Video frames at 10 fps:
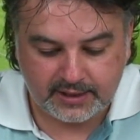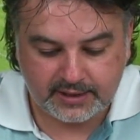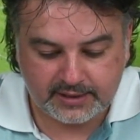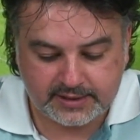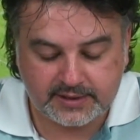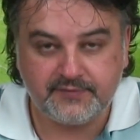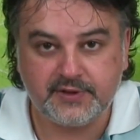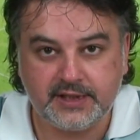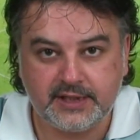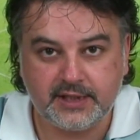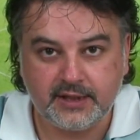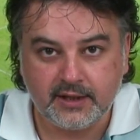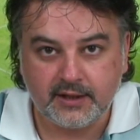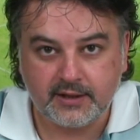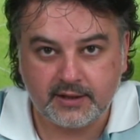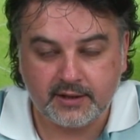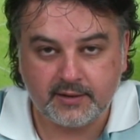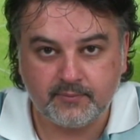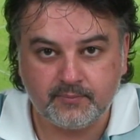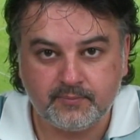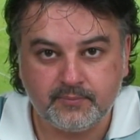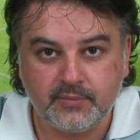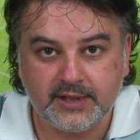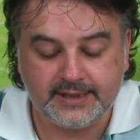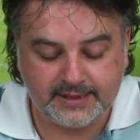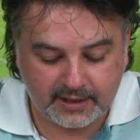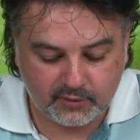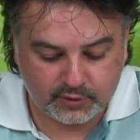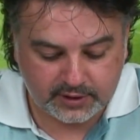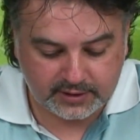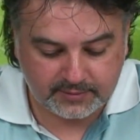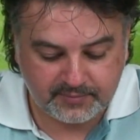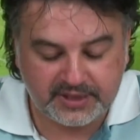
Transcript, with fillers: E, 0-2 e, iddia oranı